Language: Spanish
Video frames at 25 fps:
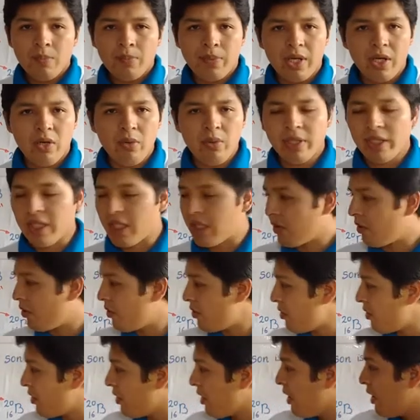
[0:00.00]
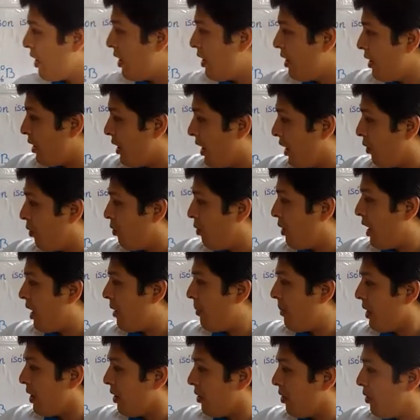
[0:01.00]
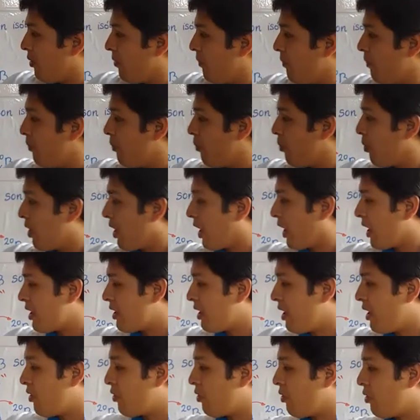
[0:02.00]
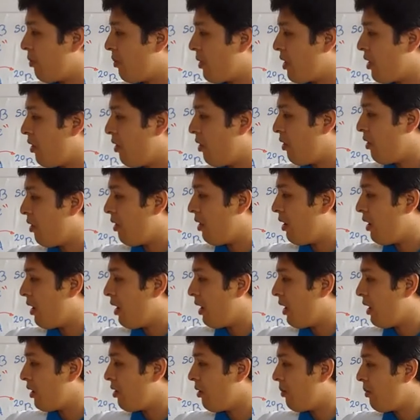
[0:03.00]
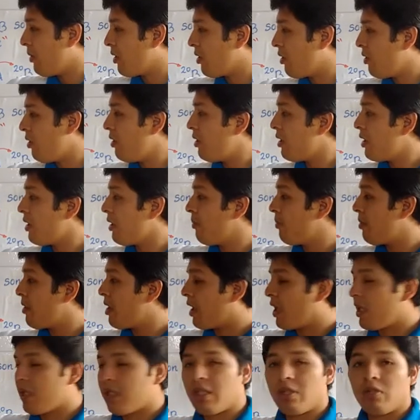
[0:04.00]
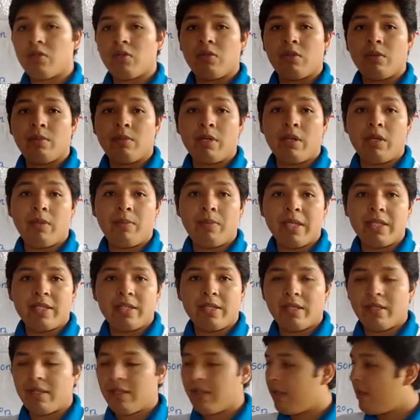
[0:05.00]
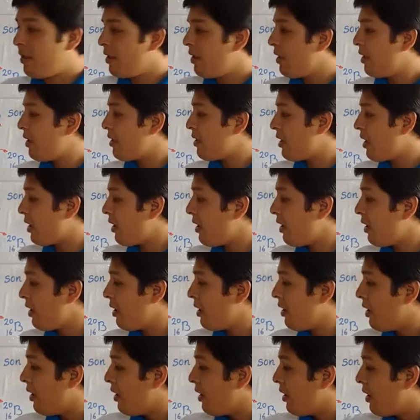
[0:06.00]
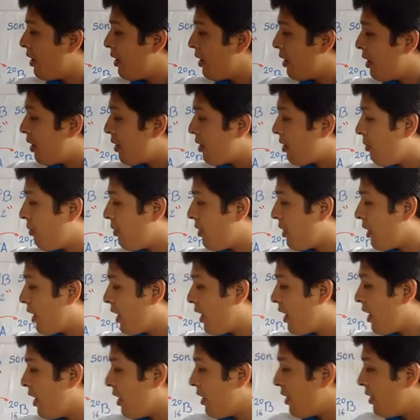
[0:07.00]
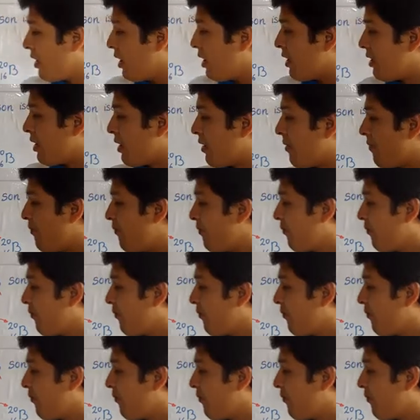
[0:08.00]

Para ubicarnos, tengo un elemento, por acá está su número atómico y por acá está su número de masa. ¿Sí? Como acá dice.